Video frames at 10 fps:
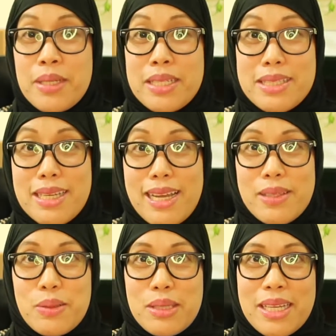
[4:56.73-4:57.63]

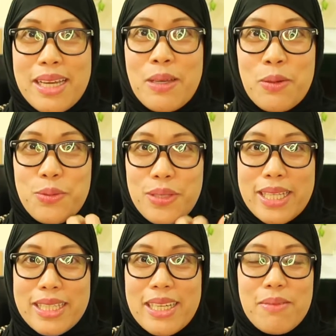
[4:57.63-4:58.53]
pinagtyagaan ko talaga yung
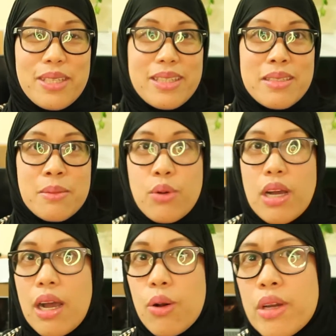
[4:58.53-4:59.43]
fake na gamitin sa
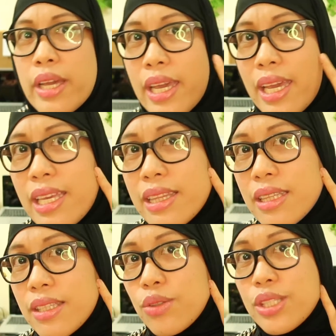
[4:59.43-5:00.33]
mukha ko.
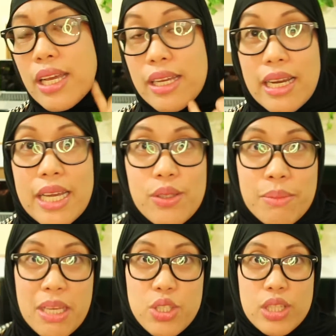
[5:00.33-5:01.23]
And yun nga,
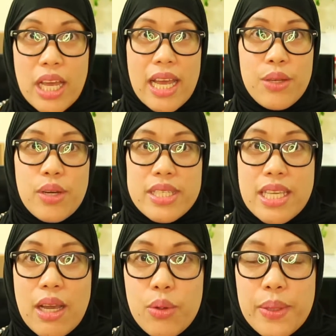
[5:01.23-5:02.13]
ngayon medyo nakaano
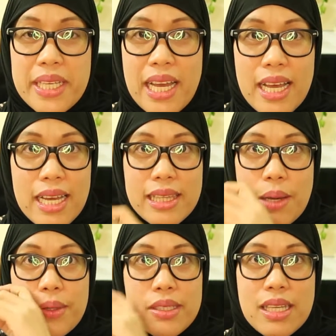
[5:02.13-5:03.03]
kasi ako eh,
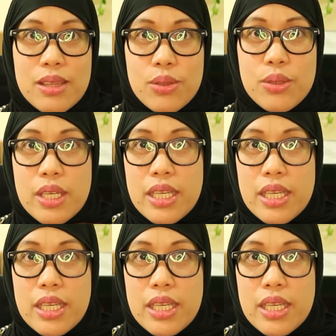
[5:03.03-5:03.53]
nakatawag nito.